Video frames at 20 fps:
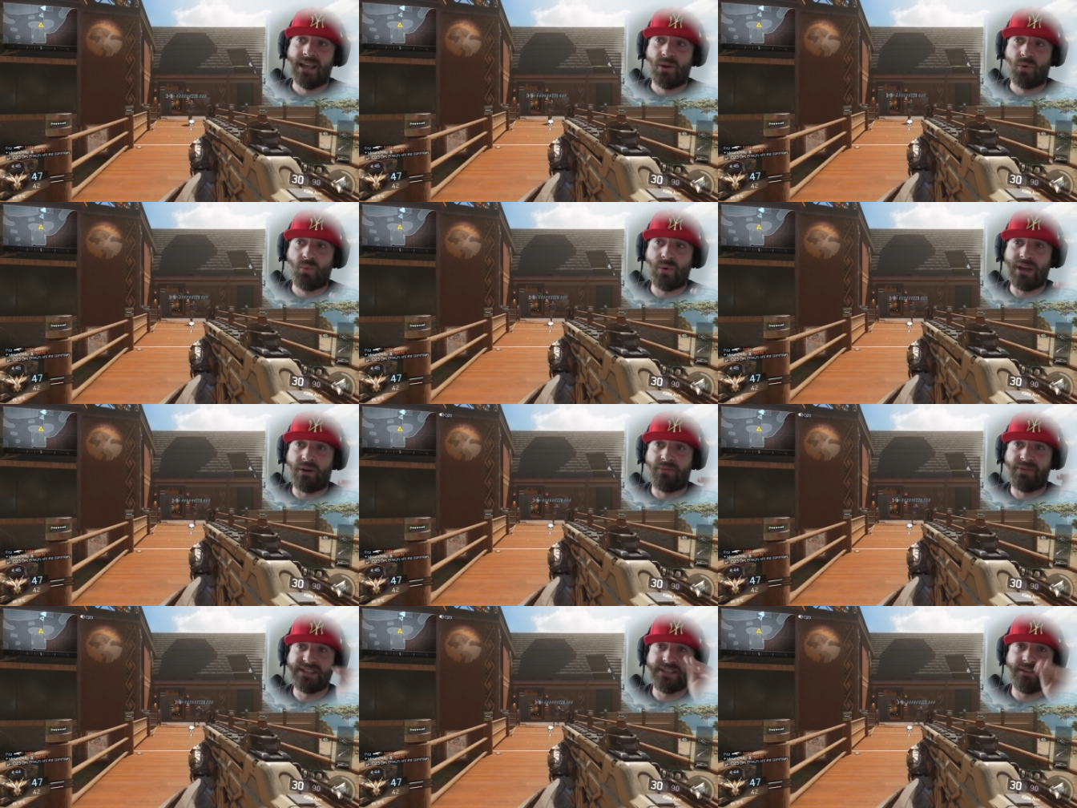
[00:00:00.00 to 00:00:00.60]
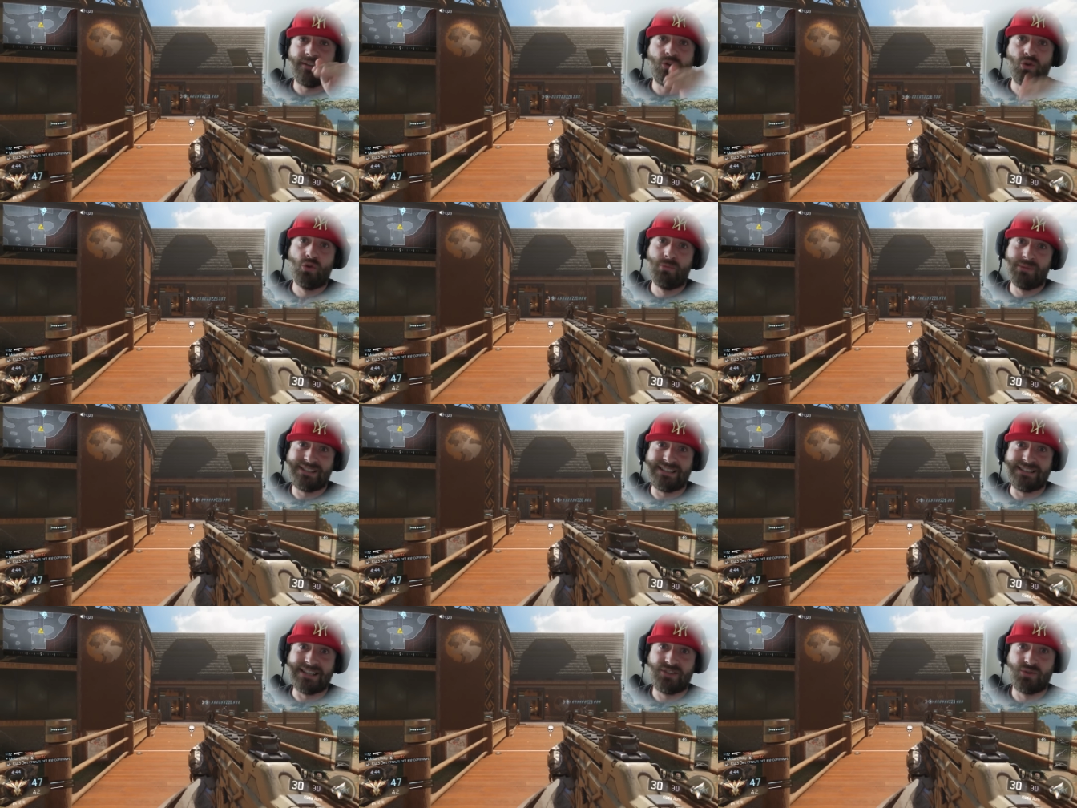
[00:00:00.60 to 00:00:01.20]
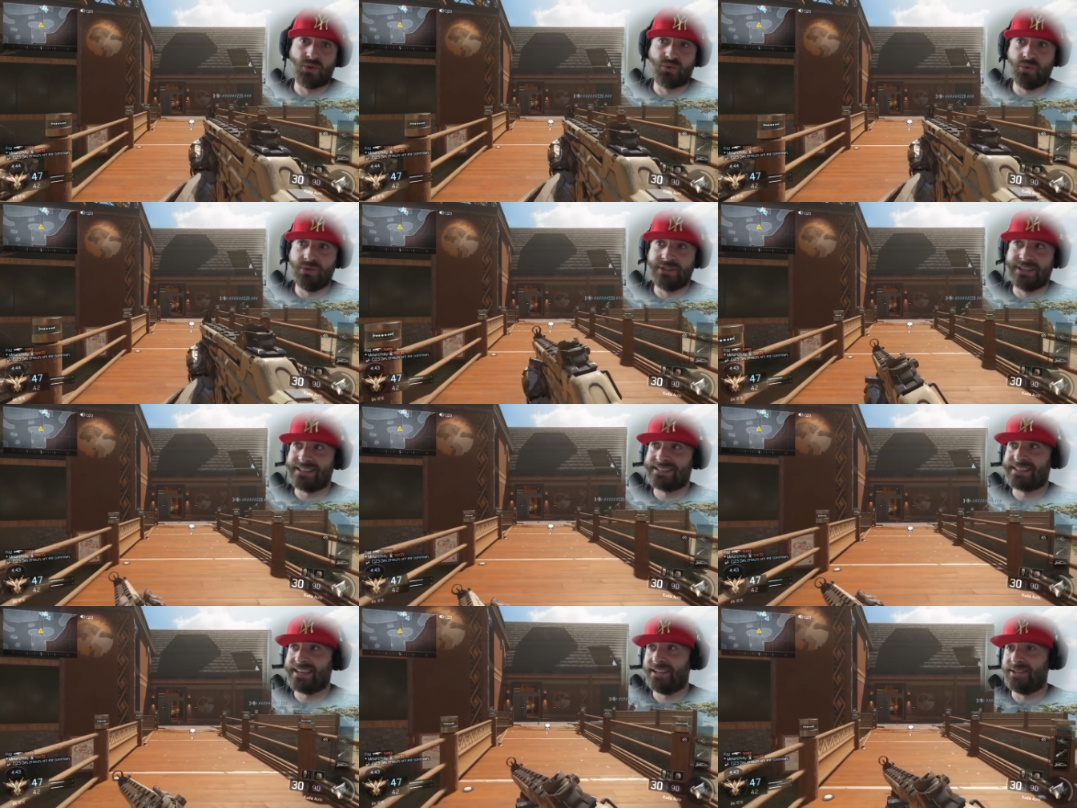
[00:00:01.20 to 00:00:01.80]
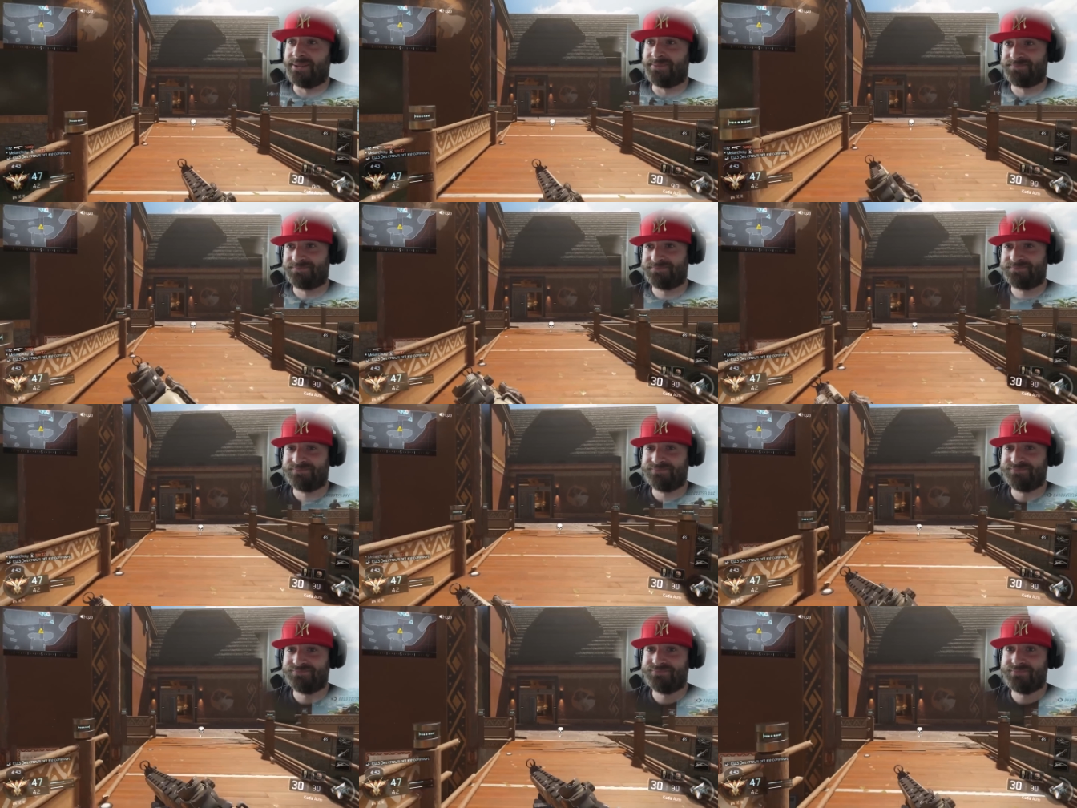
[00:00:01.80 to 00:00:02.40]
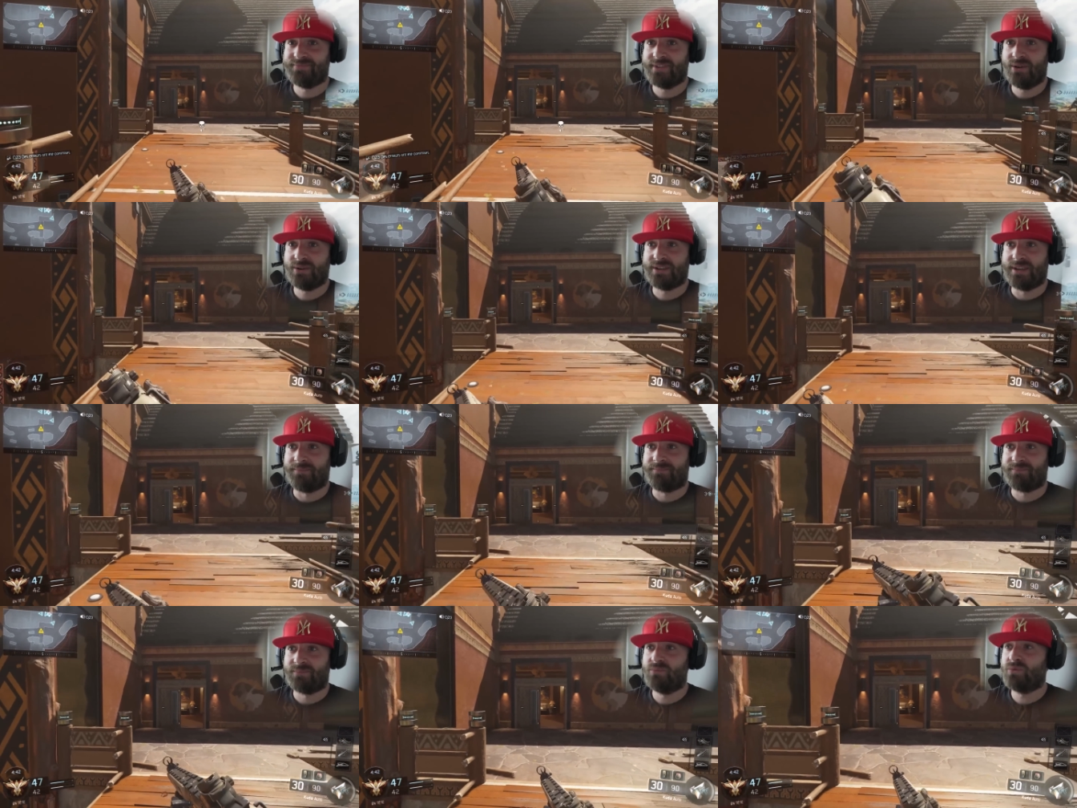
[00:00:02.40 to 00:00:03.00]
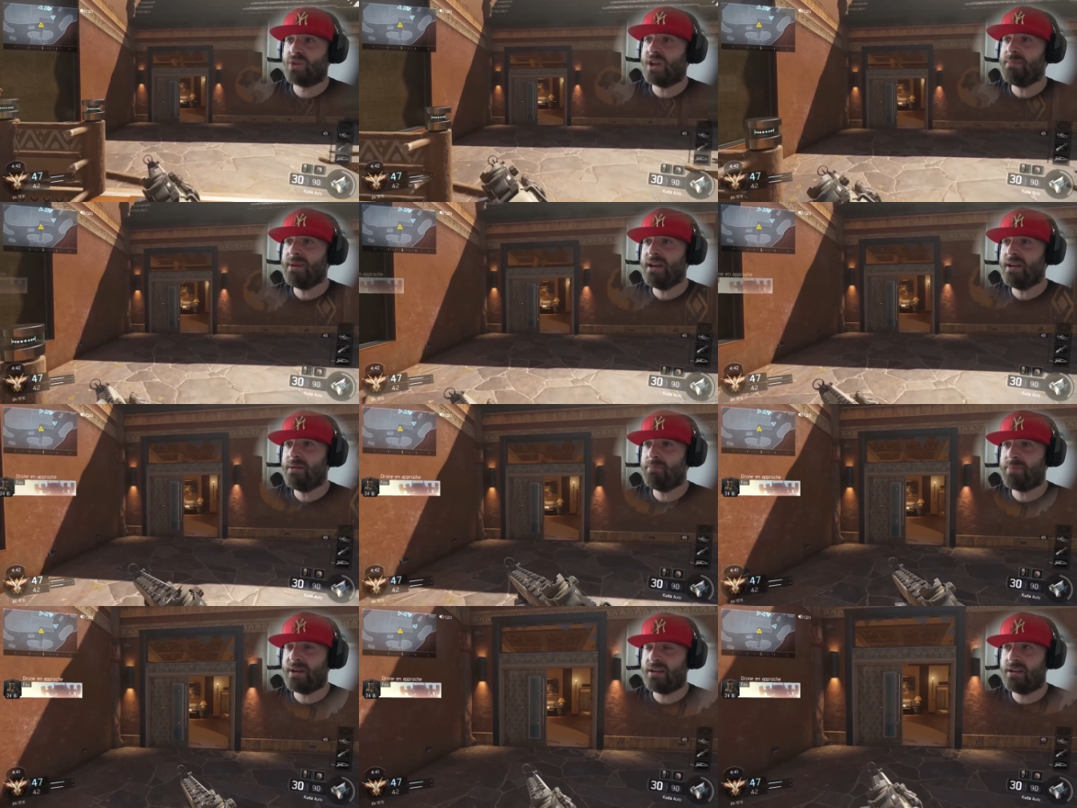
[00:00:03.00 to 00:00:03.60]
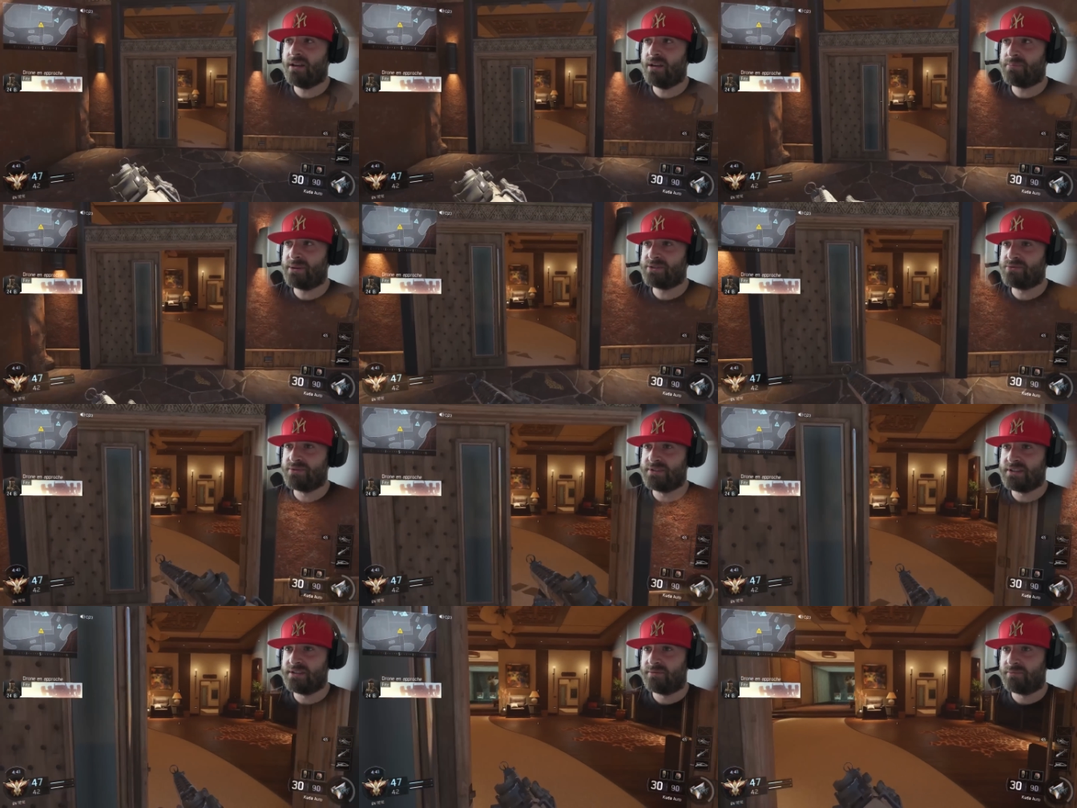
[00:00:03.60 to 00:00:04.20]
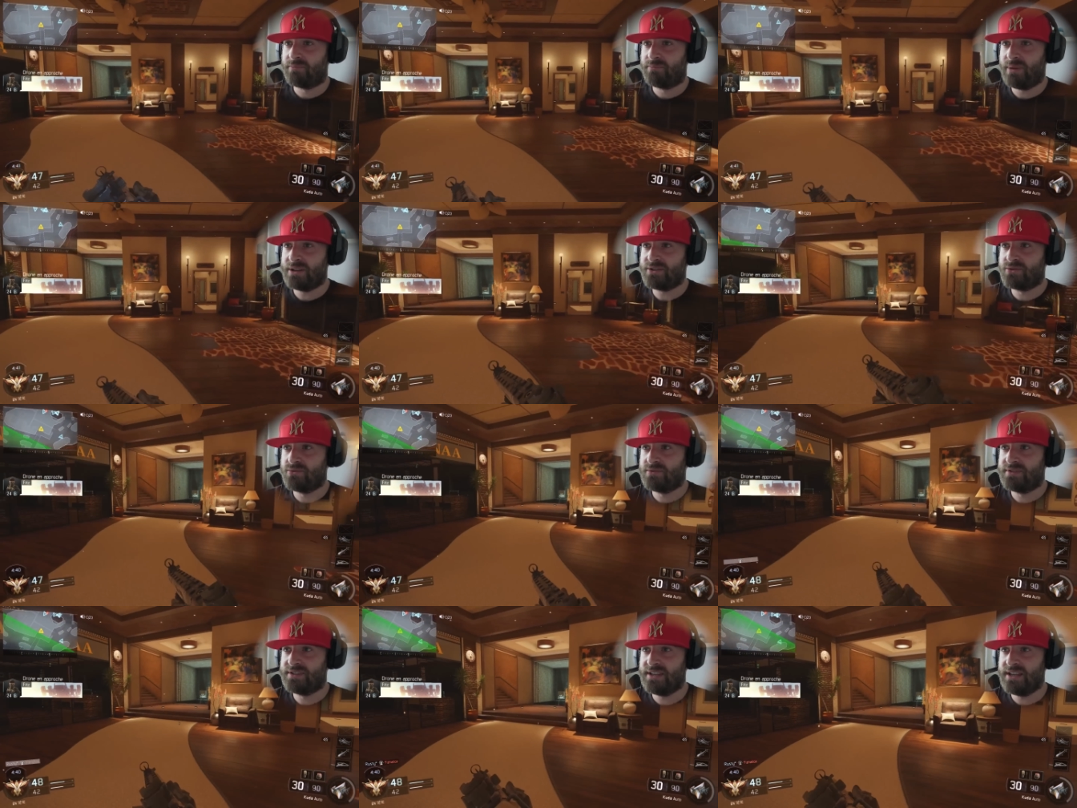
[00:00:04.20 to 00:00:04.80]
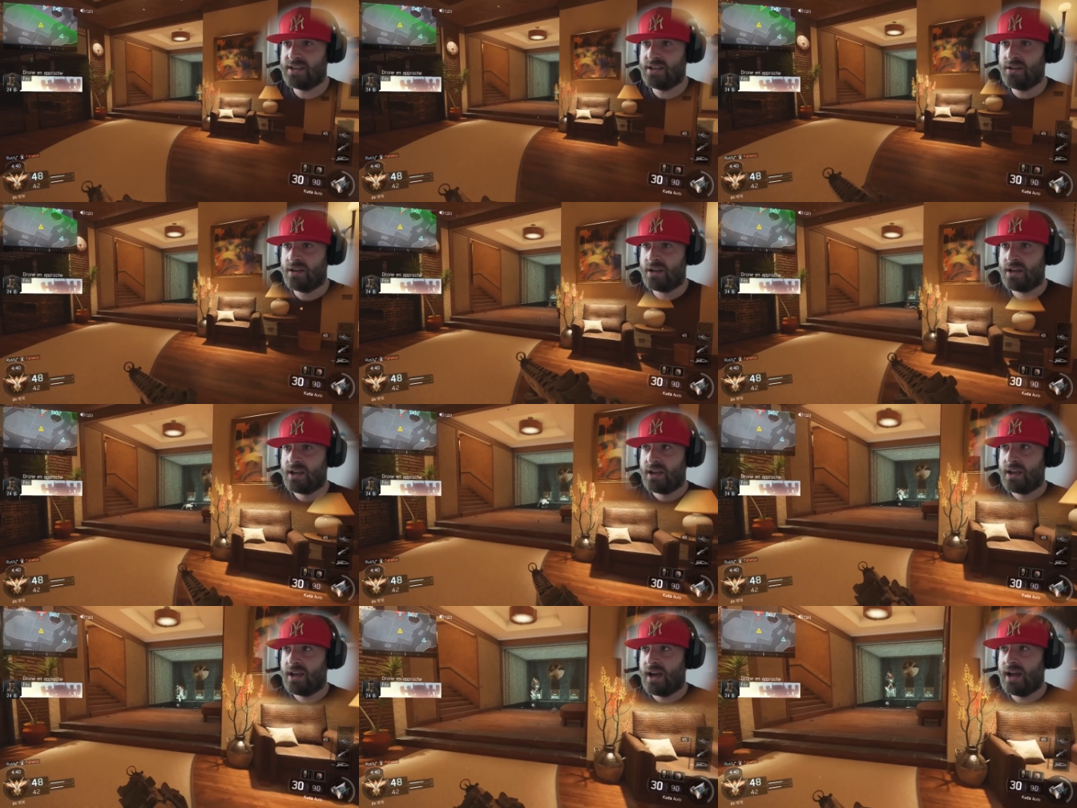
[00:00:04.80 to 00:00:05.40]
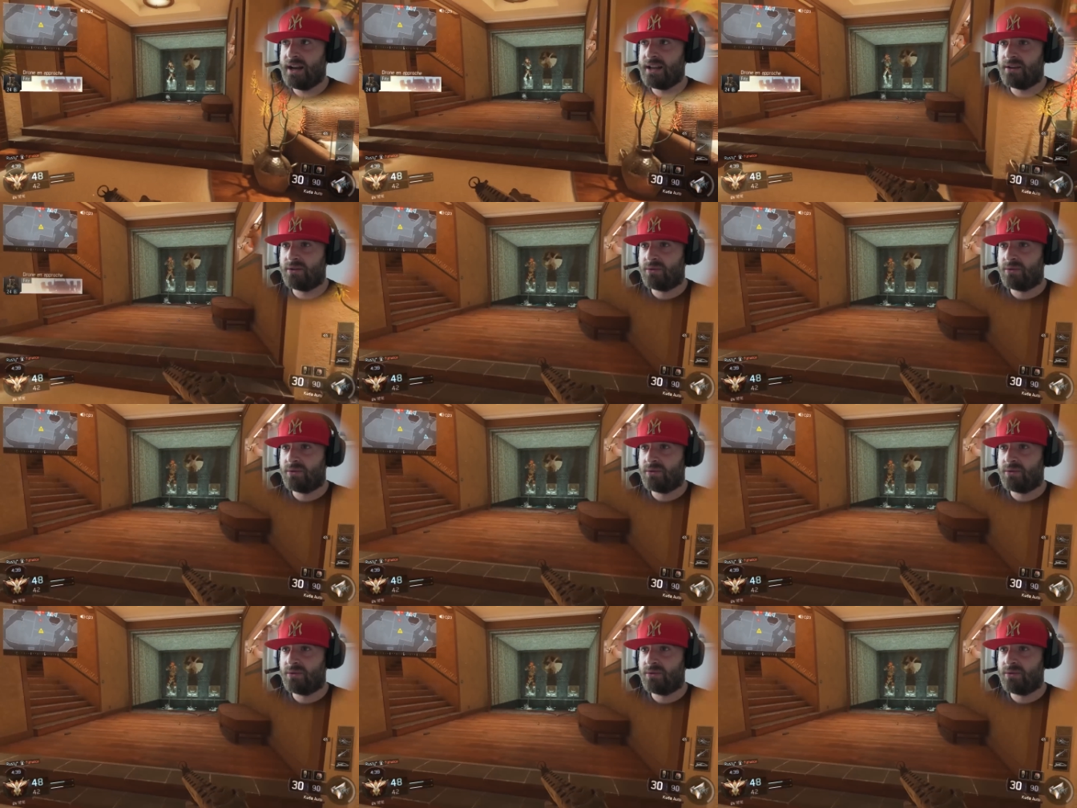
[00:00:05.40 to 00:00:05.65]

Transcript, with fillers: Ouais, en fait, il y avait de l'eau, mais c'était surtout une cascade. Hmm, ok. Hmm, très bien, pas, de soucis. Pas de soucis. Allez,